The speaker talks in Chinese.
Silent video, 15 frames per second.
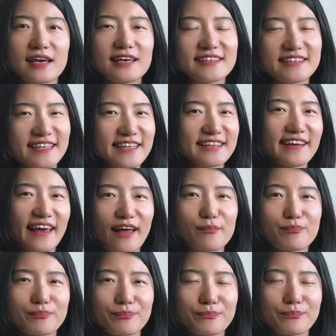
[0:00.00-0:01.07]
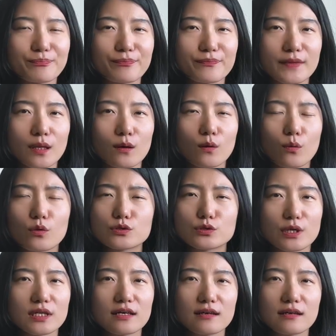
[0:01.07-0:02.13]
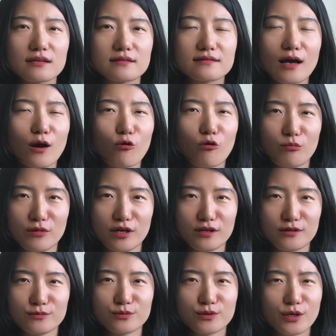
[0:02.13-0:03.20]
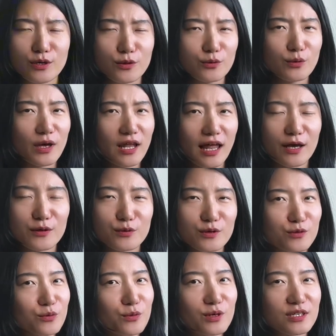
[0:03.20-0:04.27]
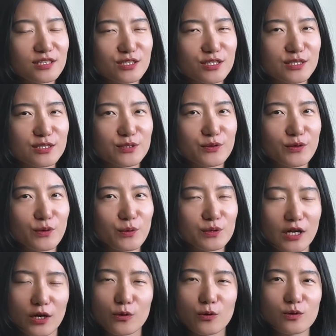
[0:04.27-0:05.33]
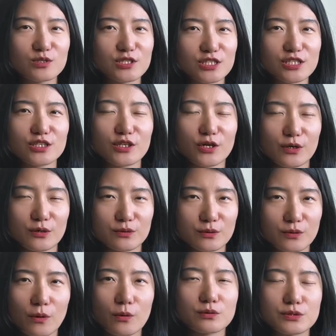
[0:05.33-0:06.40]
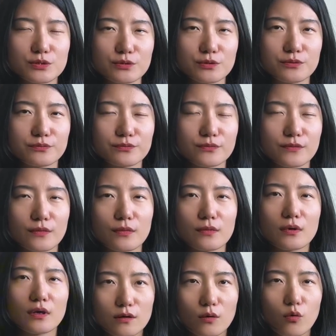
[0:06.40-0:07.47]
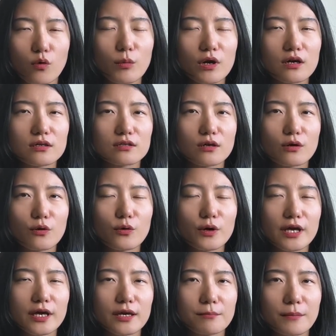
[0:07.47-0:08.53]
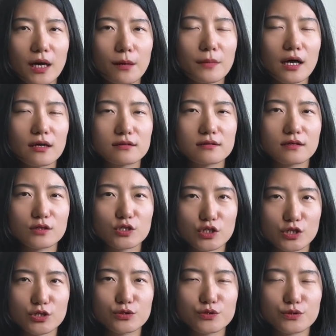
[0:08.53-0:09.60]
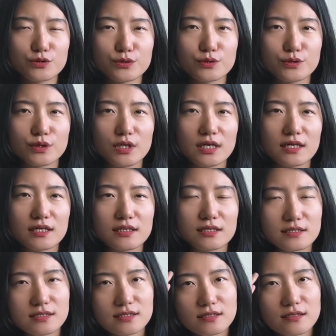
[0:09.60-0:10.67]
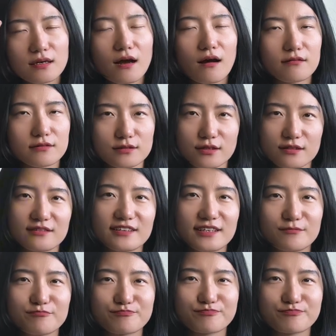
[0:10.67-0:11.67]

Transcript: 第一点，我觉得当我们越来越多的使用人工智能工具，我们可能会慢慢的失去思考的能力。